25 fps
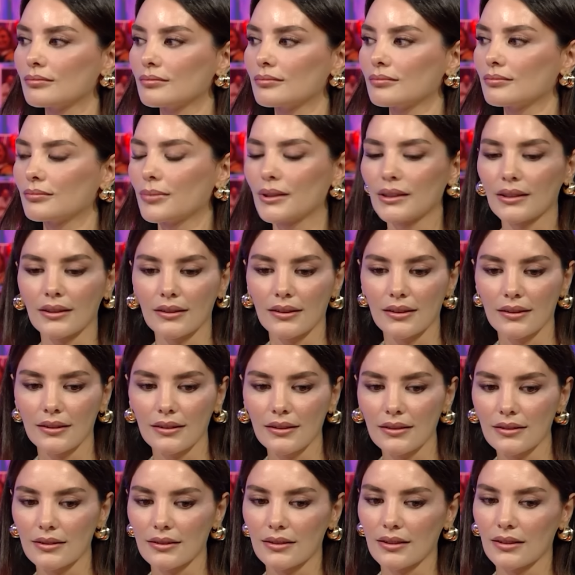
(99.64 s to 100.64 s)
Bana dedi
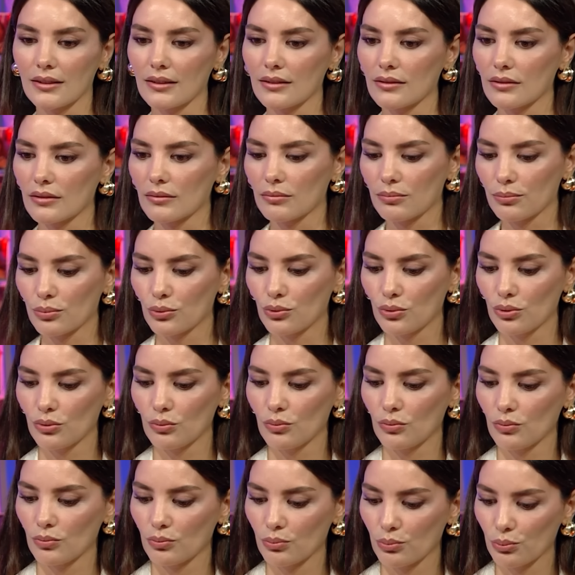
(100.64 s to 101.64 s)
işte
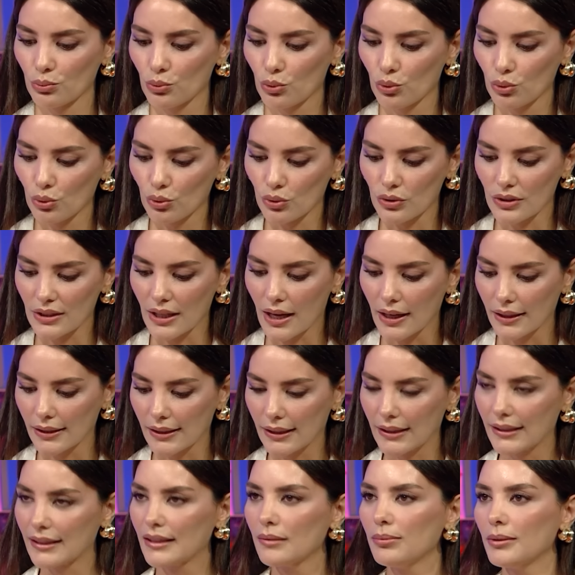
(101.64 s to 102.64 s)
bütün günün
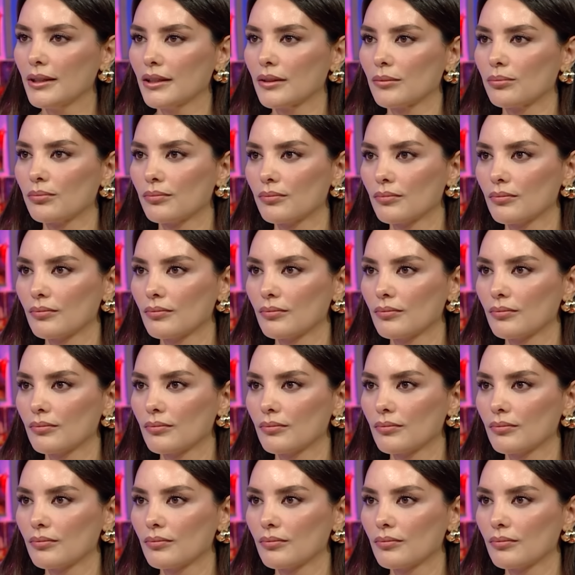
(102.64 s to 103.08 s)
sahneleri benim.